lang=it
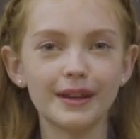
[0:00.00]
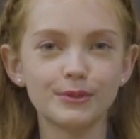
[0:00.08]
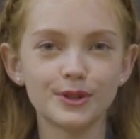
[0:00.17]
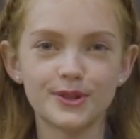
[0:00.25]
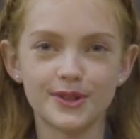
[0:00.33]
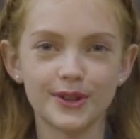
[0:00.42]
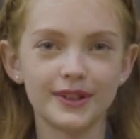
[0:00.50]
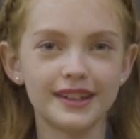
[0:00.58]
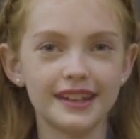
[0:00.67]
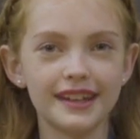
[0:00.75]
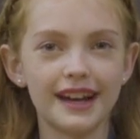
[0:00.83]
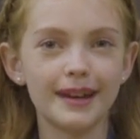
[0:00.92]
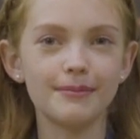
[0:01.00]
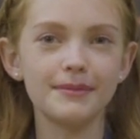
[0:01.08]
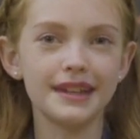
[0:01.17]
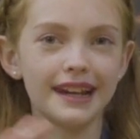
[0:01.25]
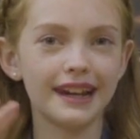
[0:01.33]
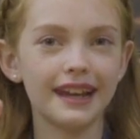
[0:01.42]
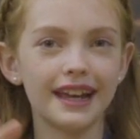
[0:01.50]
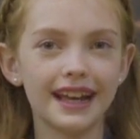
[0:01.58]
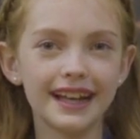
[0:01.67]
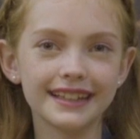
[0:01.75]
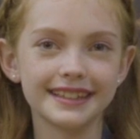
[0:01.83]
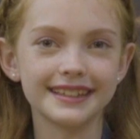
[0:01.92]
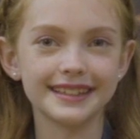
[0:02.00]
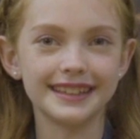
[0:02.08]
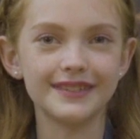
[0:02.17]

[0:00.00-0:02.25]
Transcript: emozioni al mille eh,